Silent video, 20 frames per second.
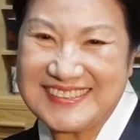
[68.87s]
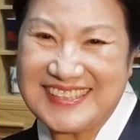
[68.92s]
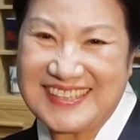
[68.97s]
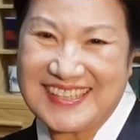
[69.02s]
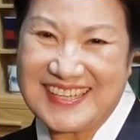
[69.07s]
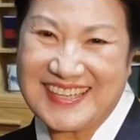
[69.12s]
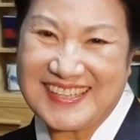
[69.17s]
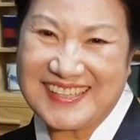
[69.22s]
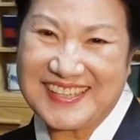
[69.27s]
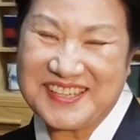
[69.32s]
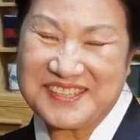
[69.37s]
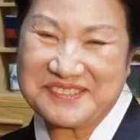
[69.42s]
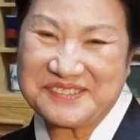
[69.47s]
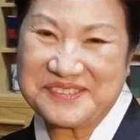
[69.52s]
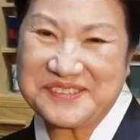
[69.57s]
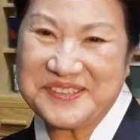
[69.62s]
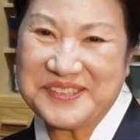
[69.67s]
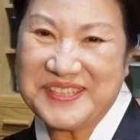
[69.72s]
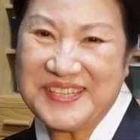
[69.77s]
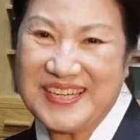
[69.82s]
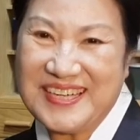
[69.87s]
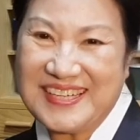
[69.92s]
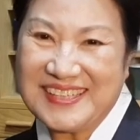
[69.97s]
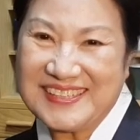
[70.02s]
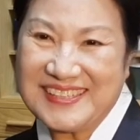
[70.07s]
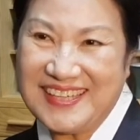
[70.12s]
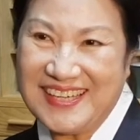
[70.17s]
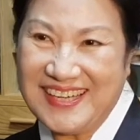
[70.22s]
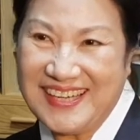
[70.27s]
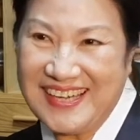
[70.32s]
생각하고
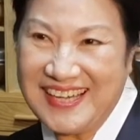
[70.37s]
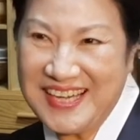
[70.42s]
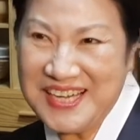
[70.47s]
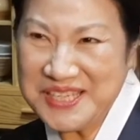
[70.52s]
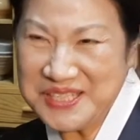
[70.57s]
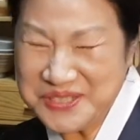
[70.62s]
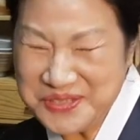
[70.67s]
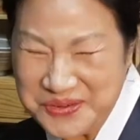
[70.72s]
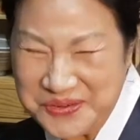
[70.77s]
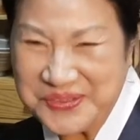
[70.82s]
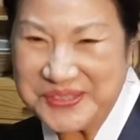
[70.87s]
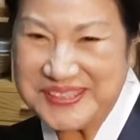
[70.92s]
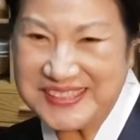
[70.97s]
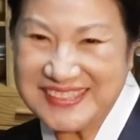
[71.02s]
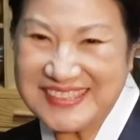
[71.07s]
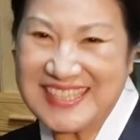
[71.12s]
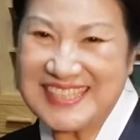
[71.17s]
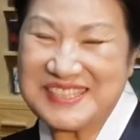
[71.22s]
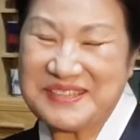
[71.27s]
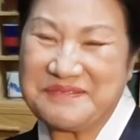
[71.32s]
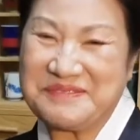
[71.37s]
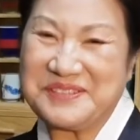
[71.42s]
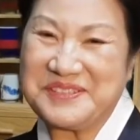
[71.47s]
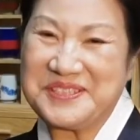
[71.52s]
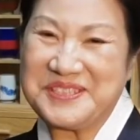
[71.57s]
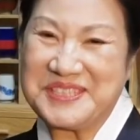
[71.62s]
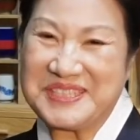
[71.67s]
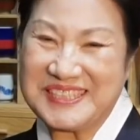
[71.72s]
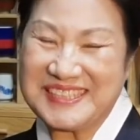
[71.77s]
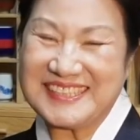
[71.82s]
계속
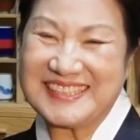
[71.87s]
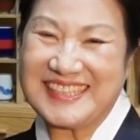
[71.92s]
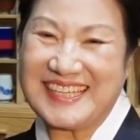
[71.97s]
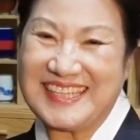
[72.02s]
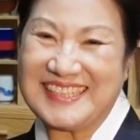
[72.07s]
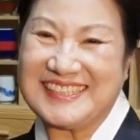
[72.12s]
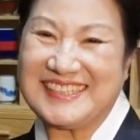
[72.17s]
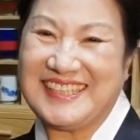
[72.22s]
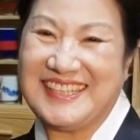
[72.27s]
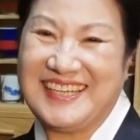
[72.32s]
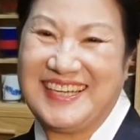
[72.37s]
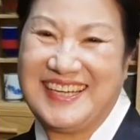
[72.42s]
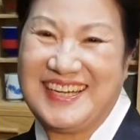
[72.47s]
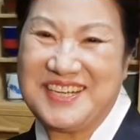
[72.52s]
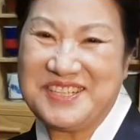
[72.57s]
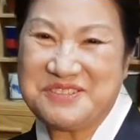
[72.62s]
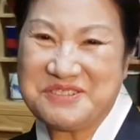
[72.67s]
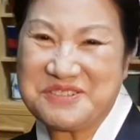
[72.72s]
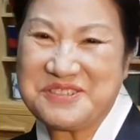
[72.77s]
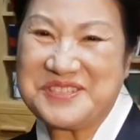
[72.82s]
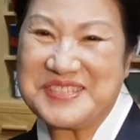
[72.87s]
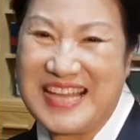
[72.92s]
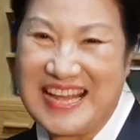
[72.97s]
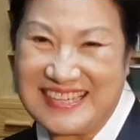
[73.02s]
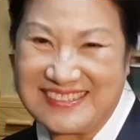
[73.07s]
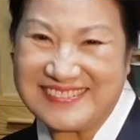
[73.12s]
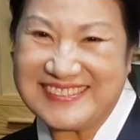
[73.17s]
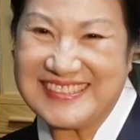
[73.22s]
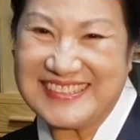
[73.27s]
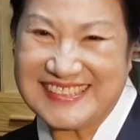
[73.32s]
그때서부터 지금까지 줄을
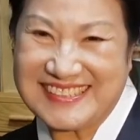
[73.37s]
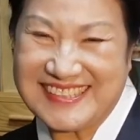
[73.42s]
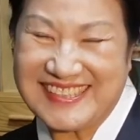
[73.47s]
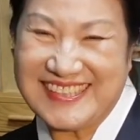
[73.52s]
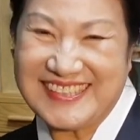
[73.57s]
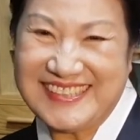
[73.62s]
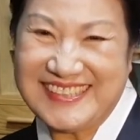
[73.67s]
달고 있어요.